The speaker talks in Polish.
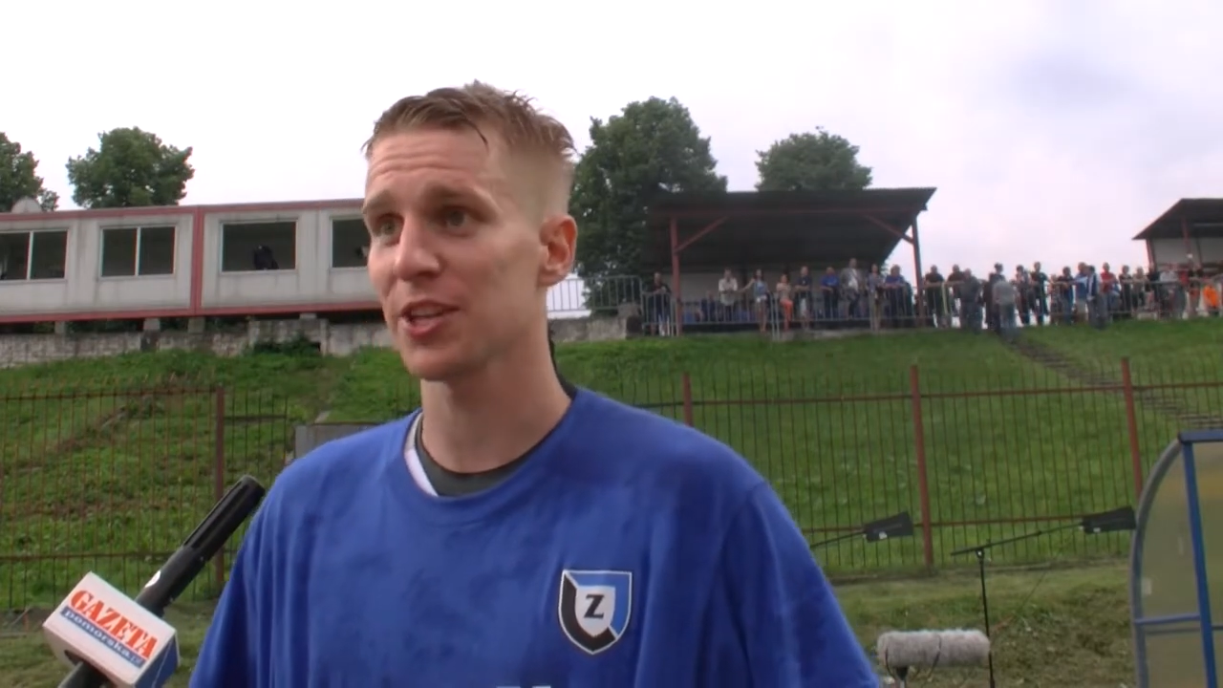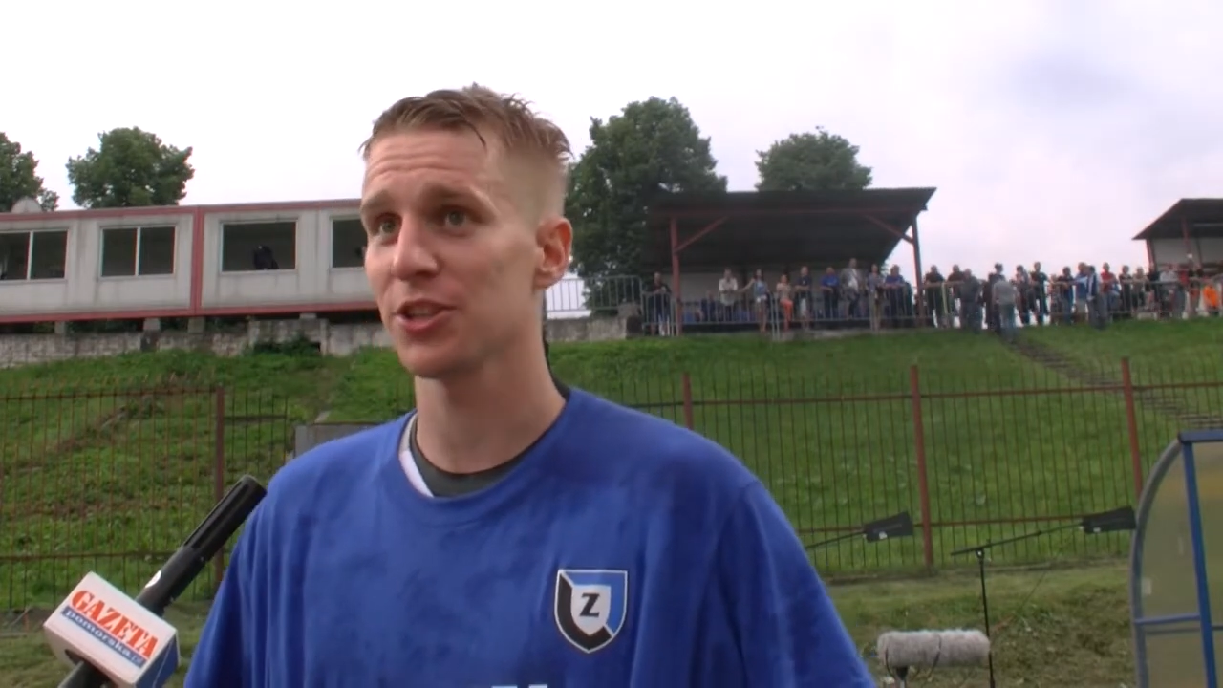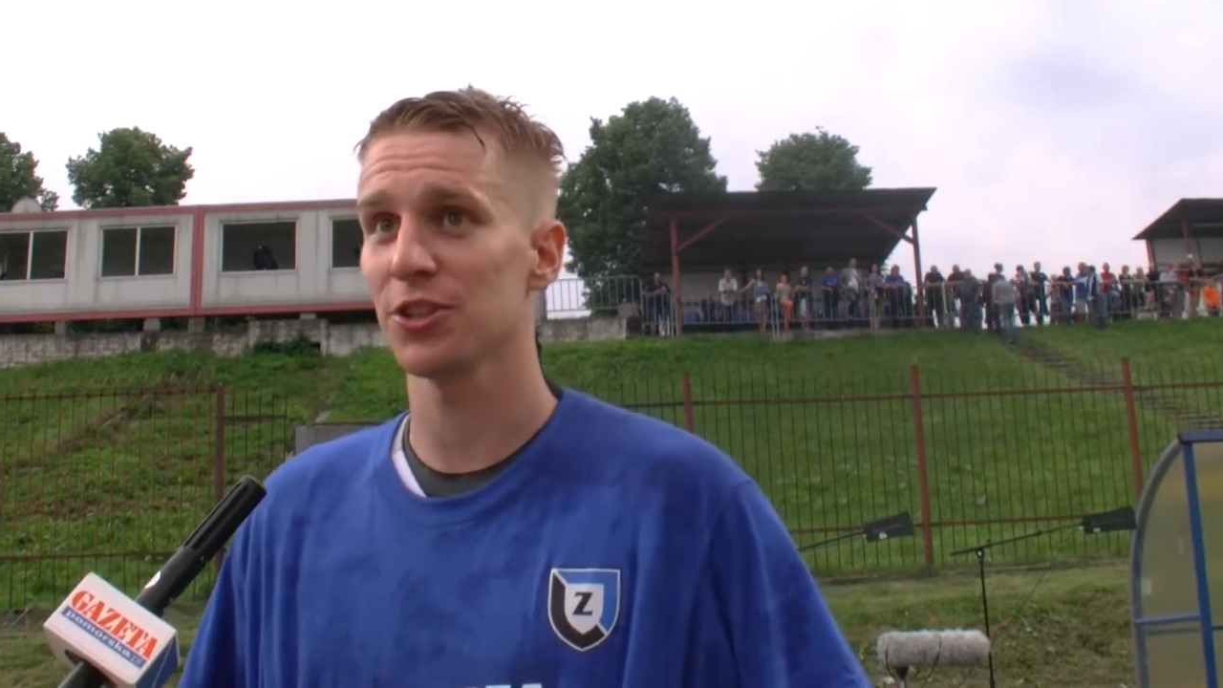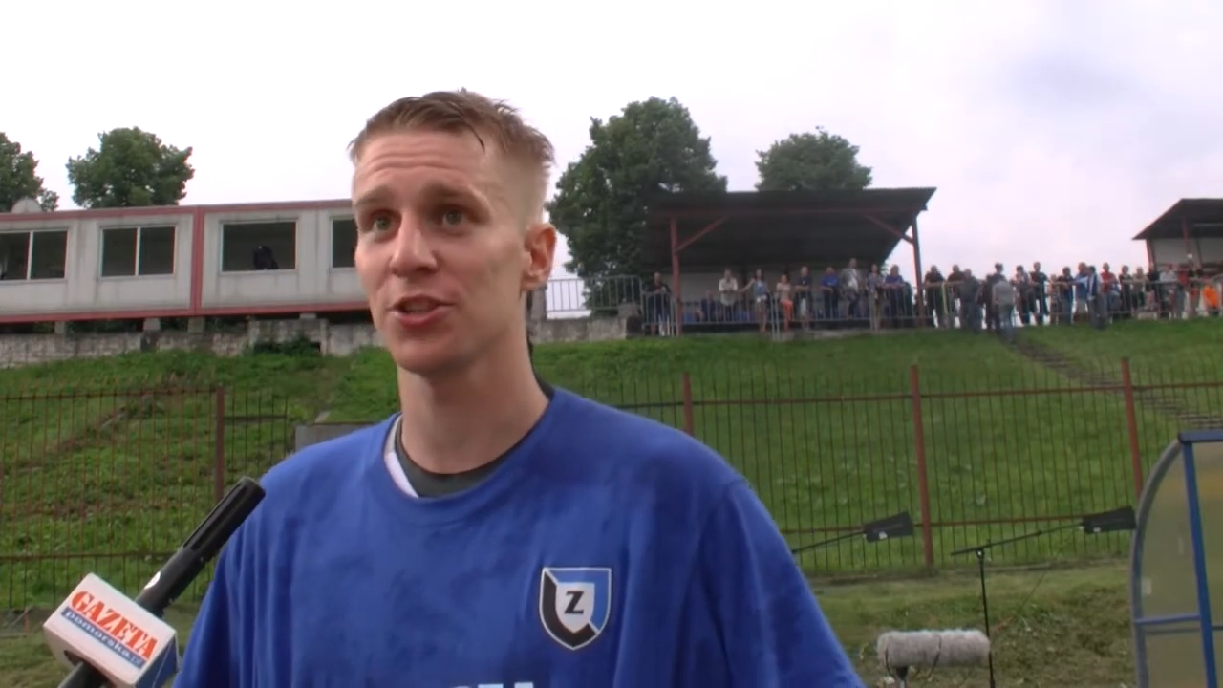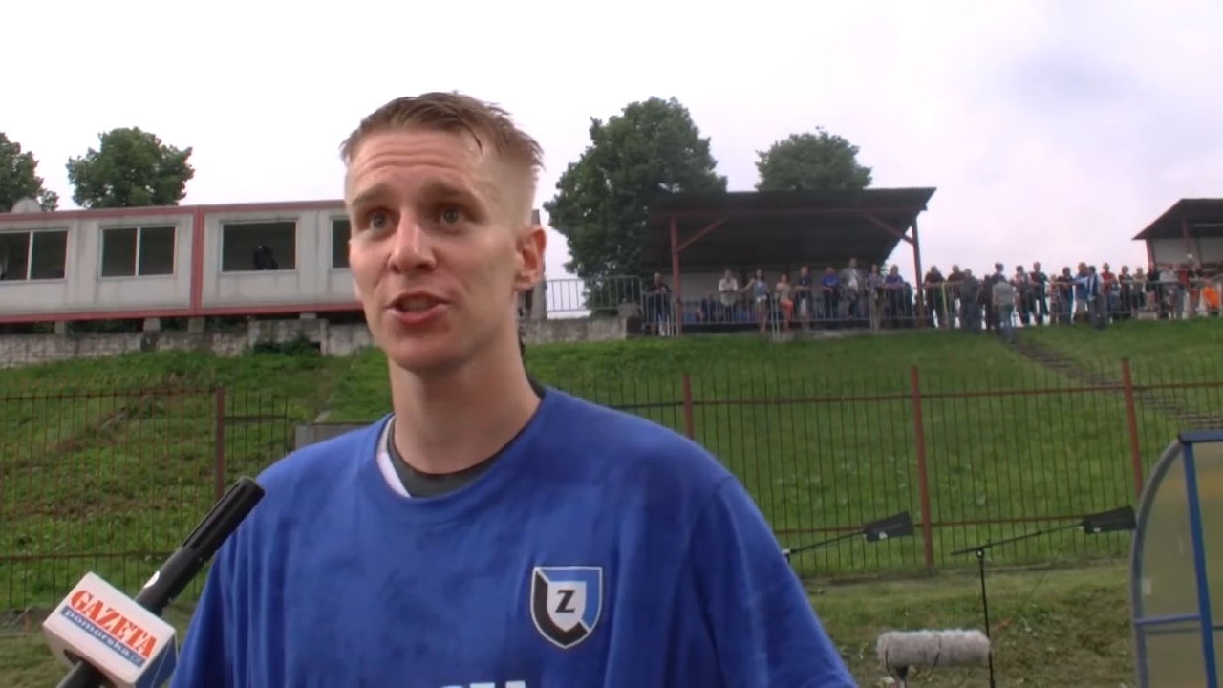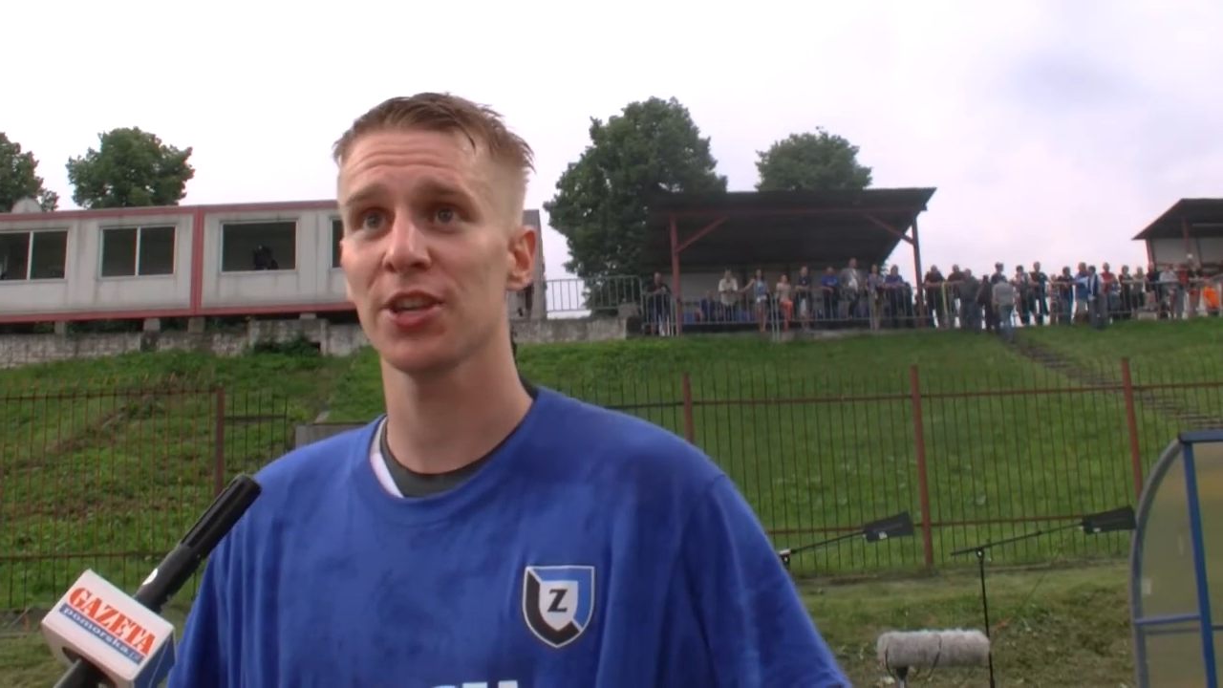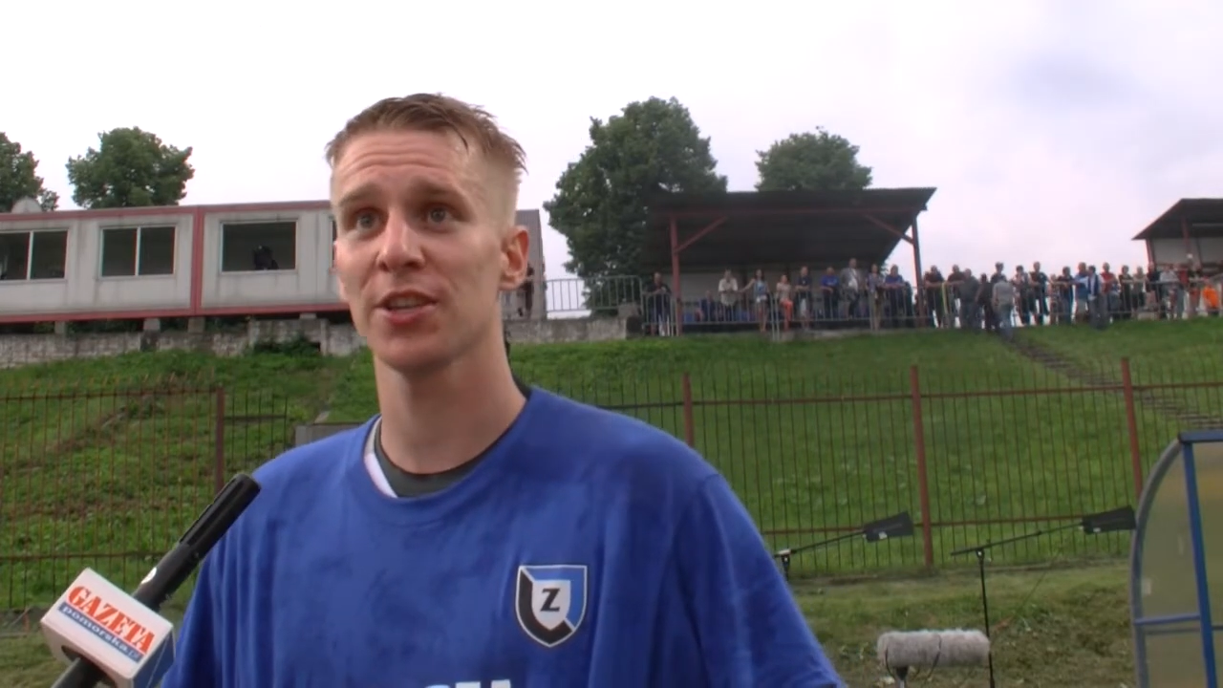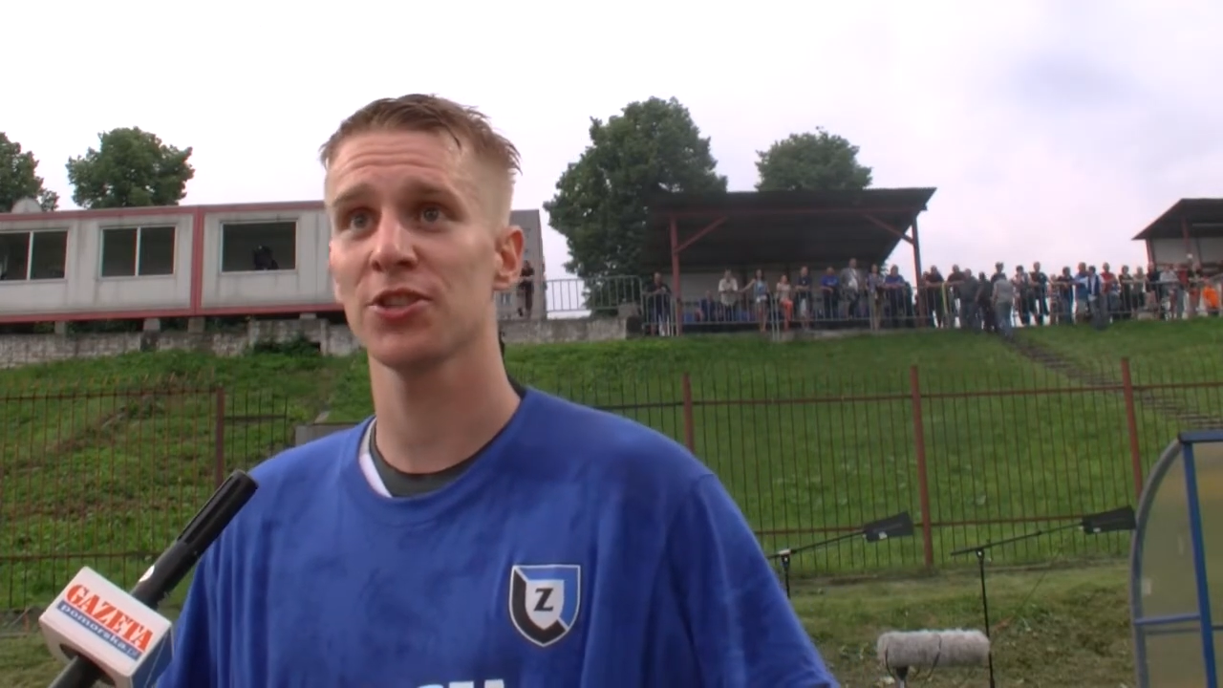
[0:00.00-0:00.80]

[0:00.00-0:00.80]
i dzisiaj,